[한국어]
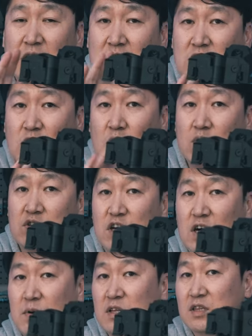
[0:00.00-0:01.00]
스톡을
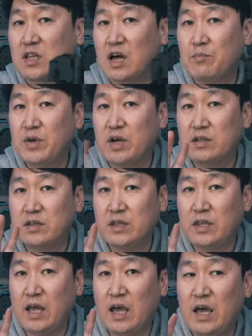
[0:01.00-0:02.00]
접었다 펼
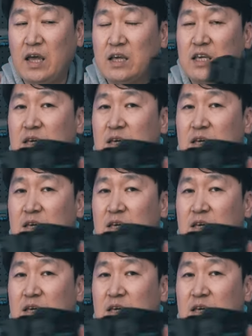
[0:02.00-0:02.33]
때